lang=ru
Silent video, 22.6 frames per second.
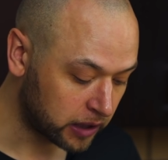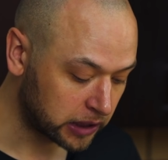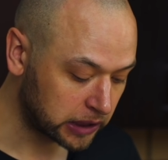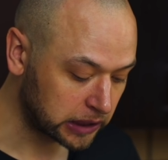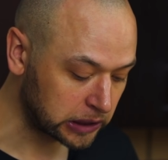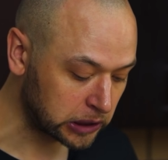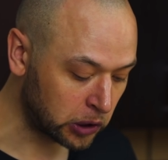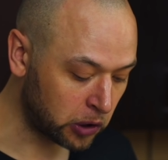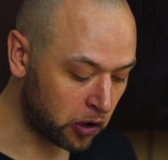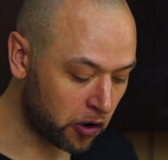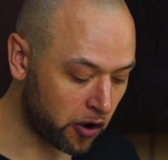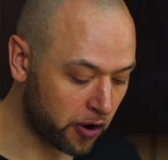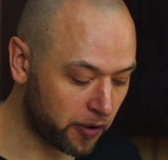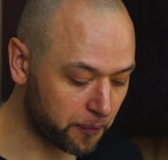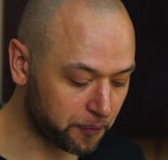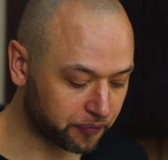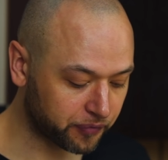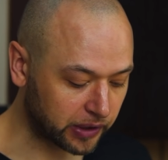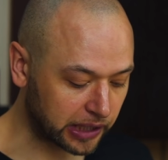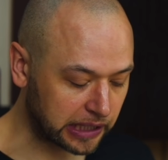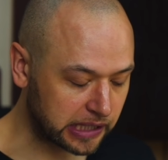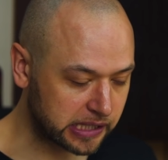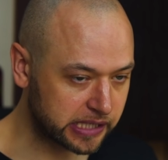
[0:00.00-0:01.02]
Но
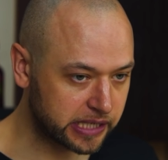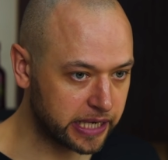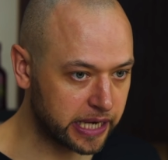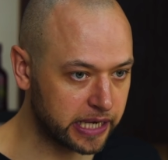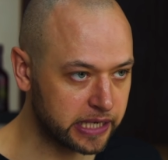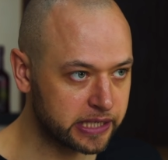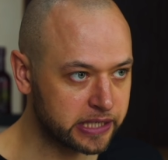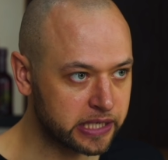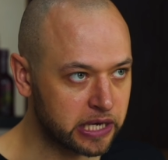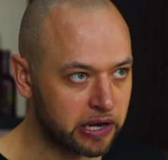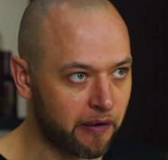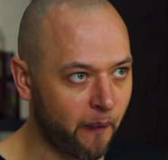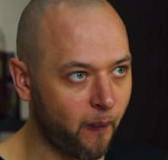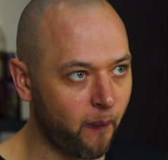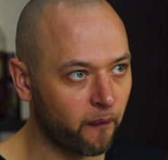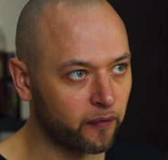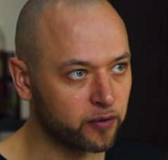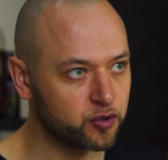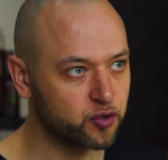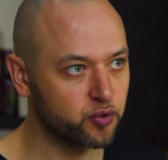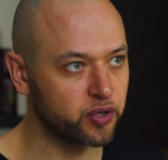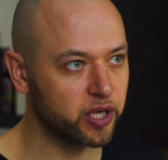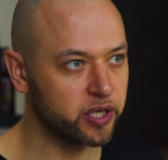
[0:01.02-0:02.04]
здесь
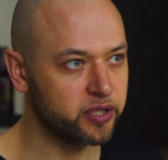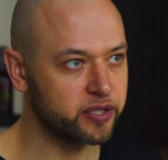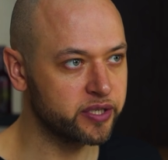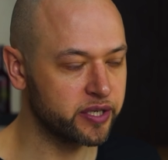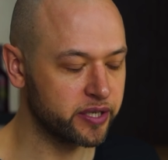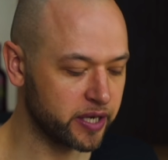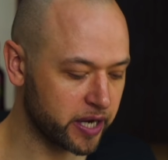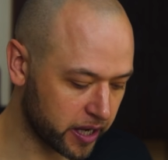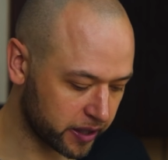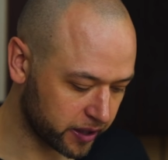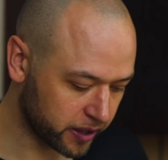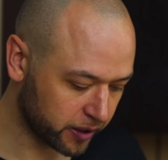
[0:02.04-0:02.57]
чуть оттеняет.